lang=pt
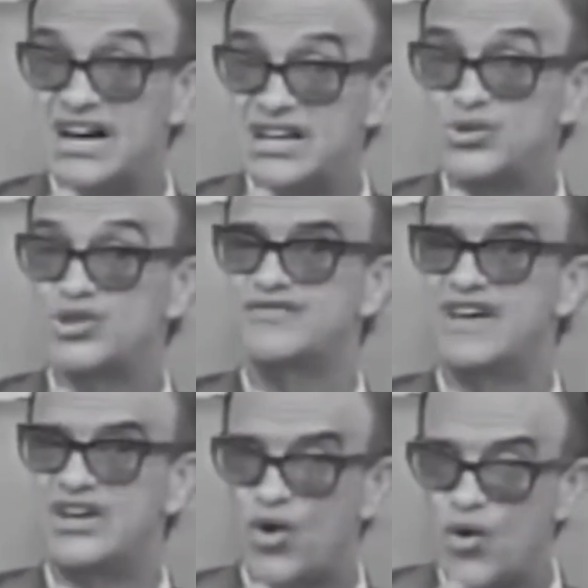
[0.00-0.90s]
tantos
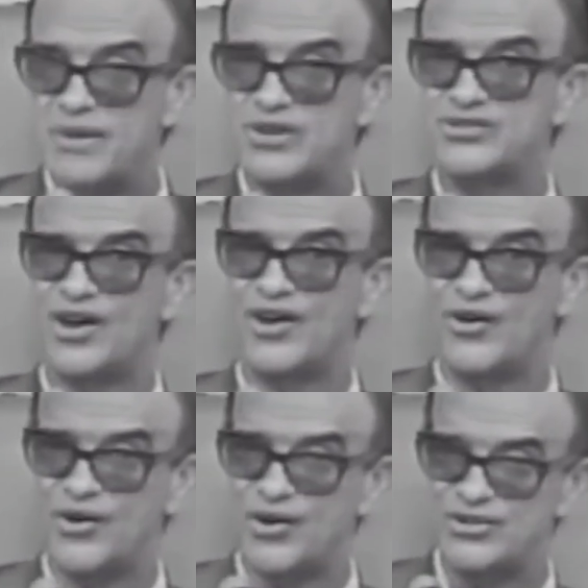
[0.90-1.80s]
fenômenos
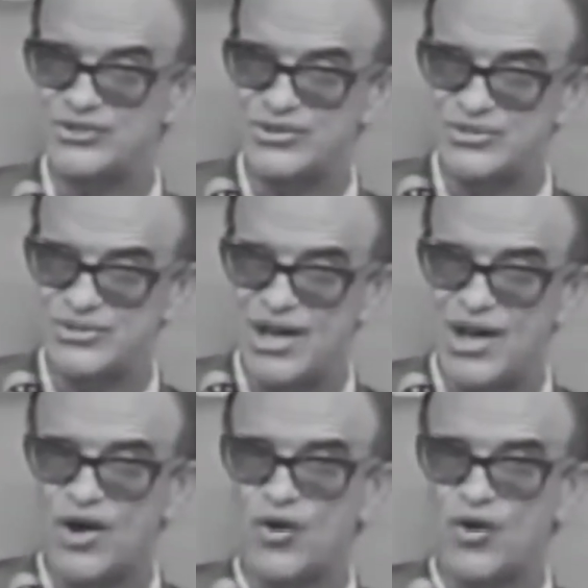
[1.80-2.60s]
dolorosos,